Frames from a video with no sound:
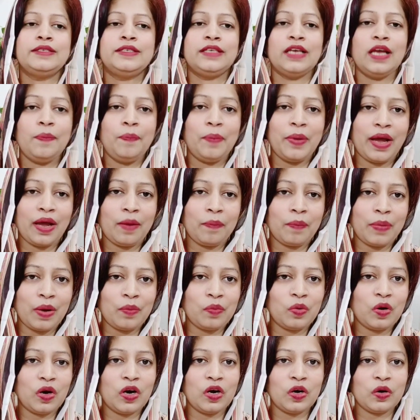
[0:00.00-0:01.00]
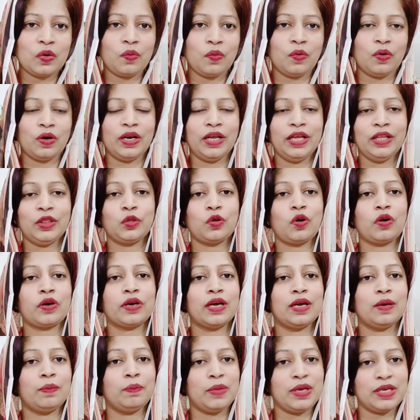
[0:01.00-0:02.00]
যে প্যাক ব্যবহার করলে
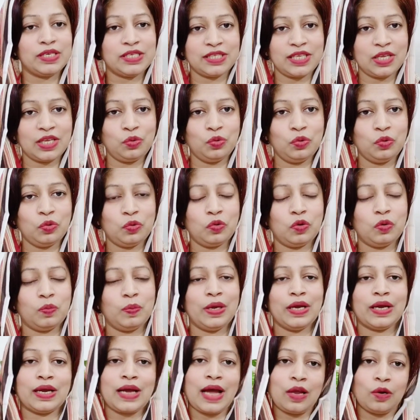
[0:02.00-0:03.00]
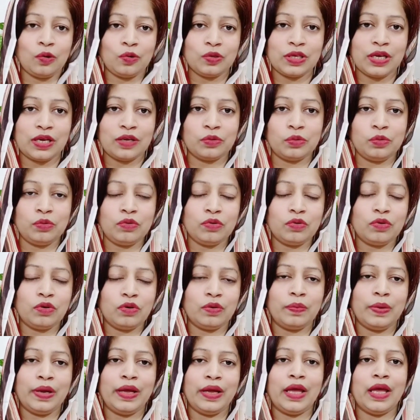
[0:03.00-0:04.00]
ত্বকের মেস্তা দূর করবে কালো দাগ দূর
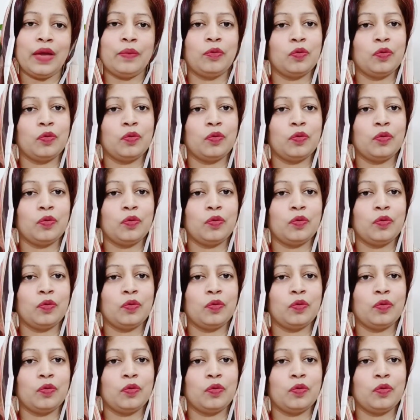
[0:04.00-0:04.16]
করবে